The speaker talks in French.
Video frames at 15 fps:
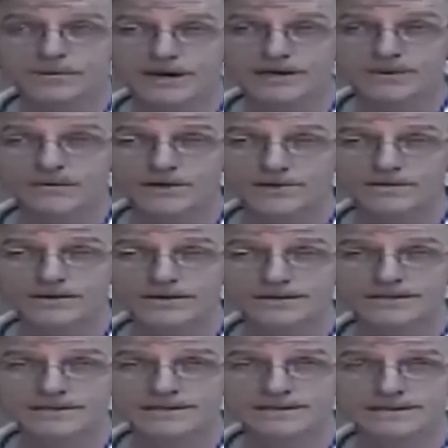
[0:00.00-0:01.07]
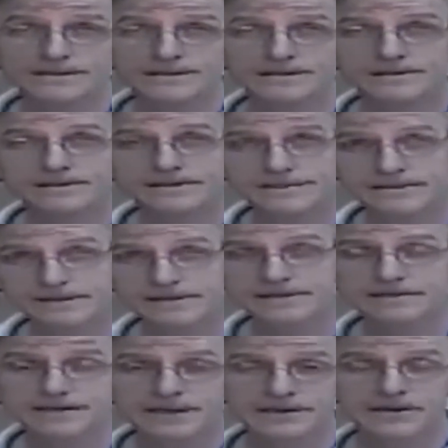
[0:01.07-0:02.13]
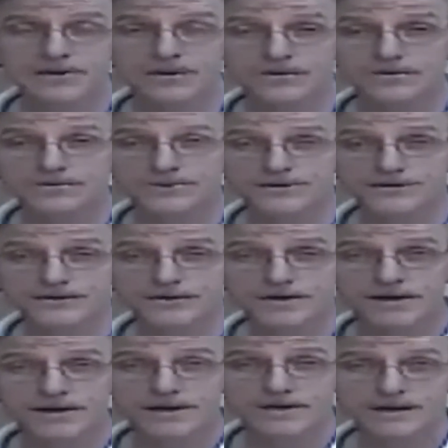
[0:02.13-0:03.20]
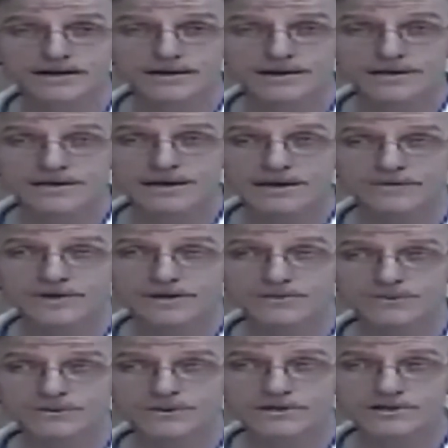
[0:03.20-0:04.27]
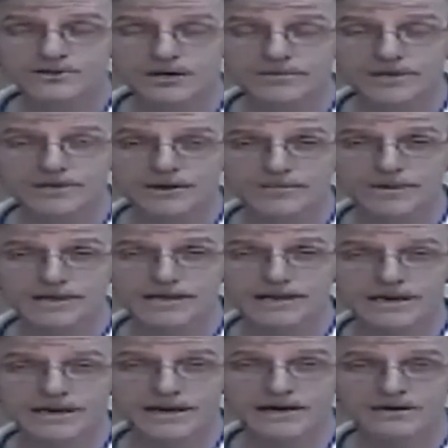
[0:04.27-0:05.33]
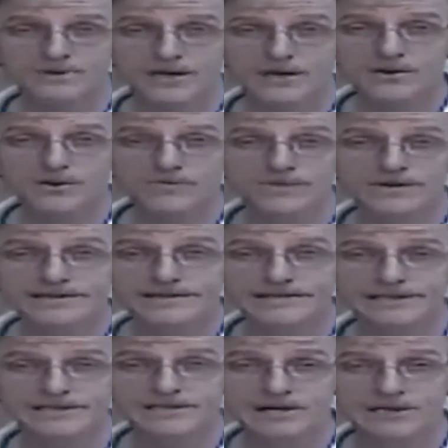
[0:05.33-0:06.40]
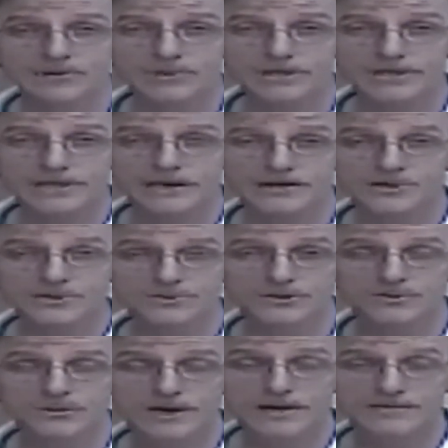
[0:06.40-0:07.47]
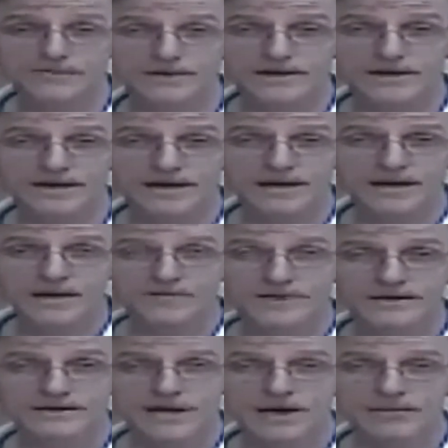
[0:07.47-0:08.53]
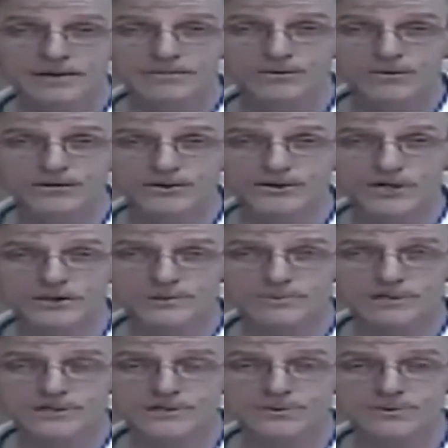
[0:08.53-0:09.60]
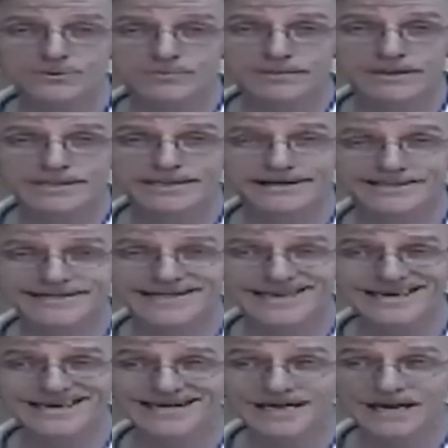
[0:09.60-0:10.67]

vibratoire de 6-7 Hz. Et avec tous ces chambardements, elle est rendue à 9 et 10, ça dépend des régions géographiques. Ça amène beaucoup de changements géomagnétiques